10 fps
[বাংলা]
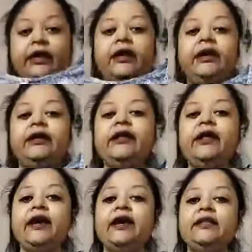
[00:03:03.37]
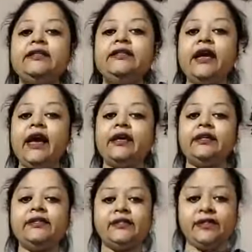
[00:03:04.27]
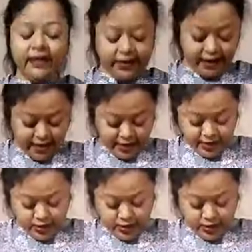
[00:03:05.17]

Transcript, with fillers: এটা দেখাচ্ছি একটা স্টিল কালারের